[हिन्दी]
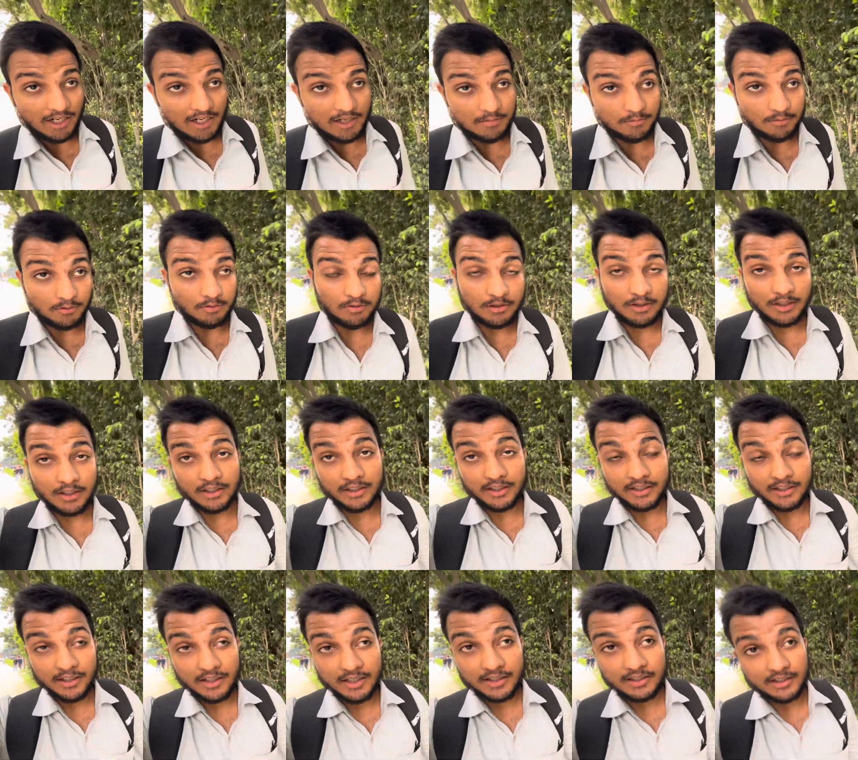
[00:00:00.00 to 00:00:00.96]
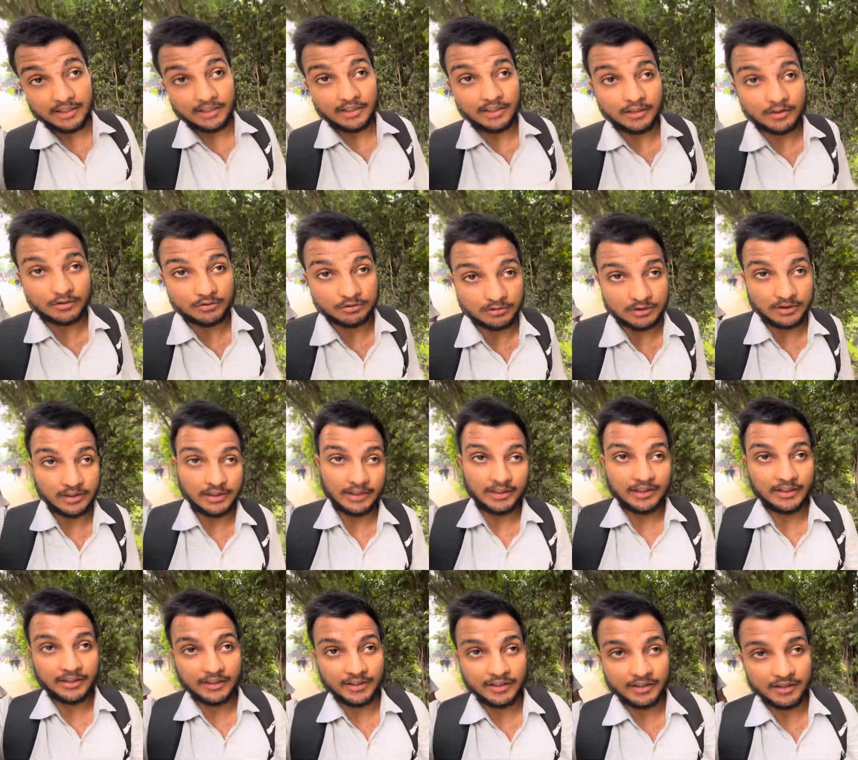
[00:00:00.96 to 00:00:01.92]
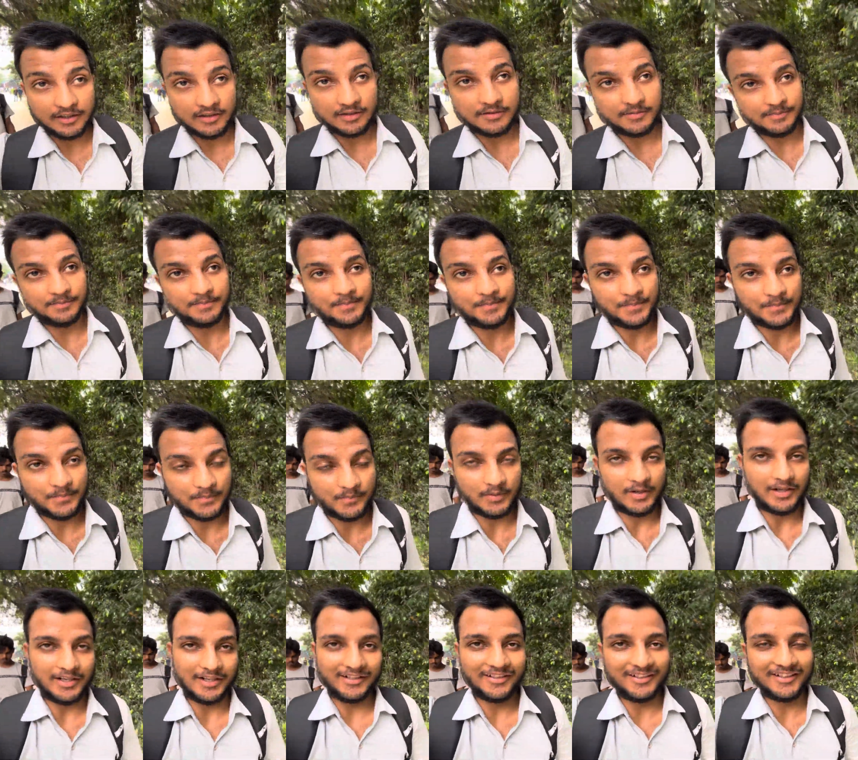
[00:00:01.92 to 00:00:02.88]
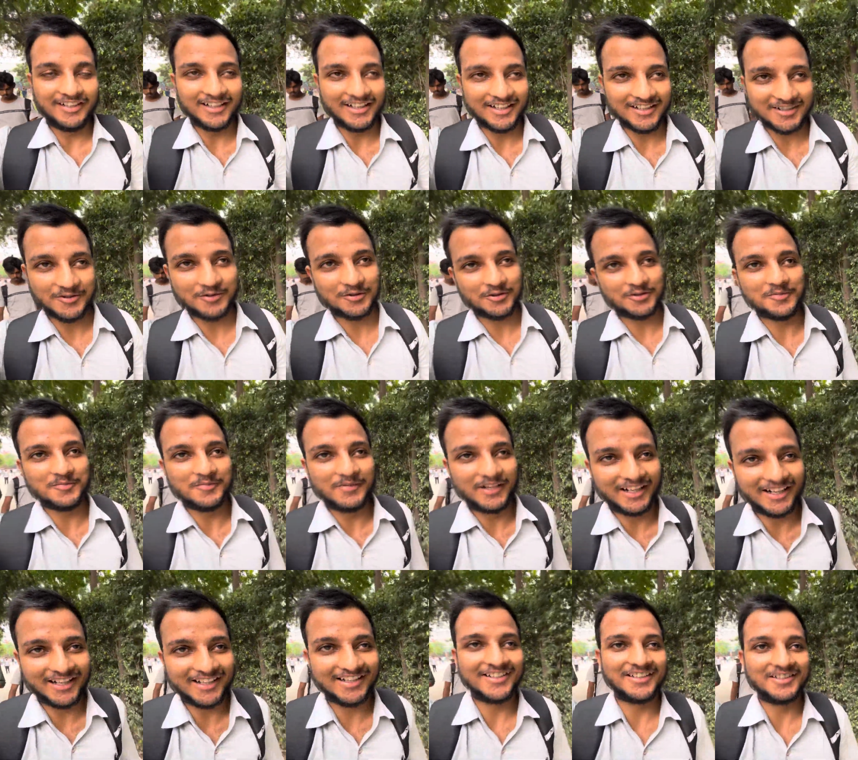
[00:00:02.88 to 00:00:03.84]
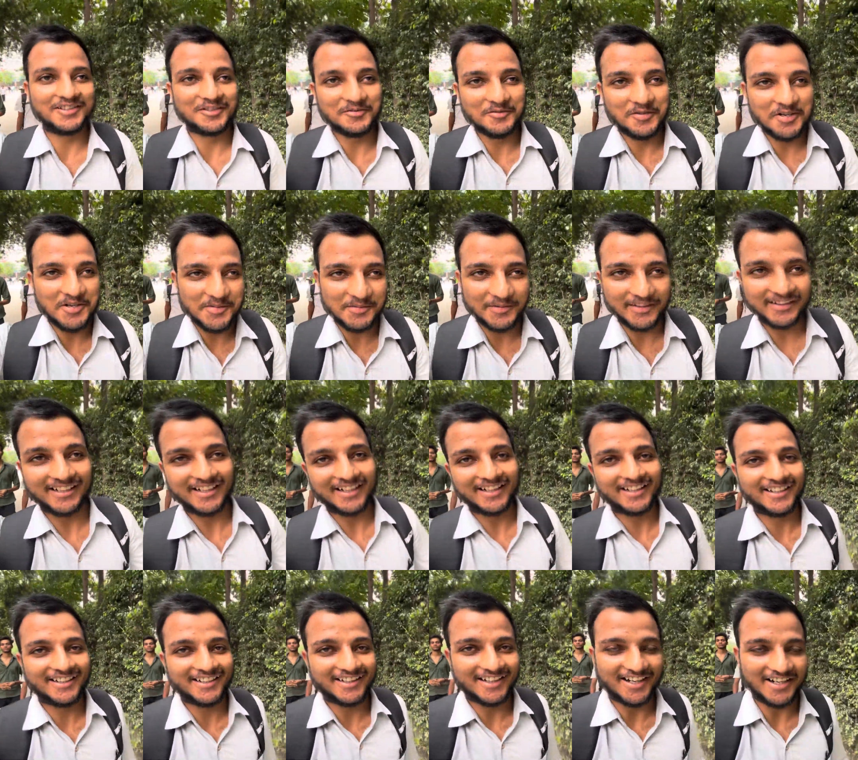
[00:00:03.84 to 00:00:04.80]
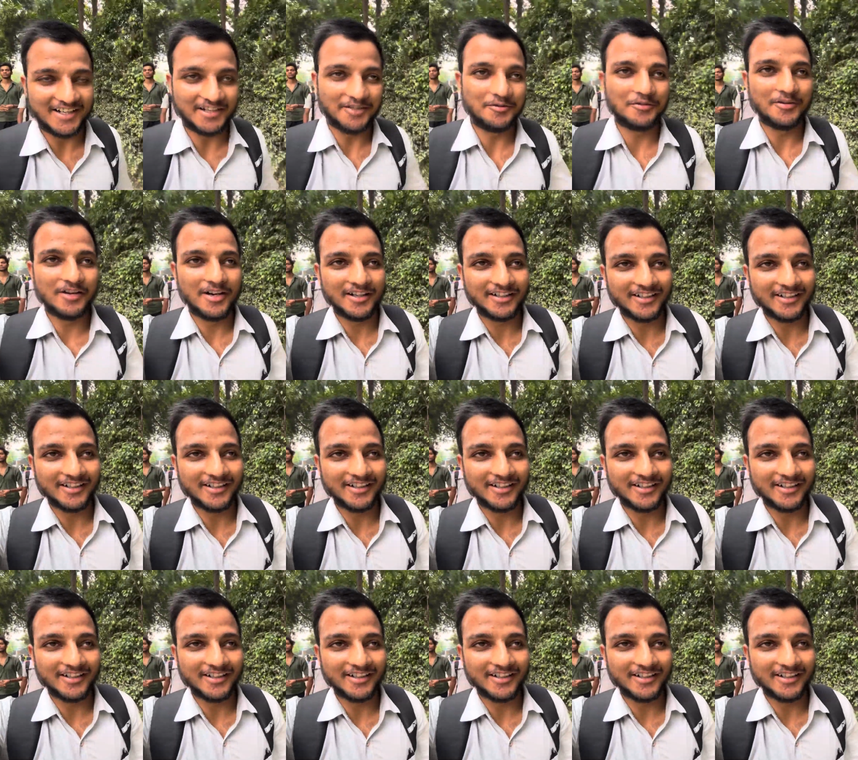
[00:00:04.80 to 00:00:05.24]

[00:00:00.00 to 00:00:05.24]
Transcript: हाल भूख लग रही है अकेले दूध ले लेंगे हाथ तो हैंकर कुछ मिला ही नहीं तो वही पता है क्या ही हुआ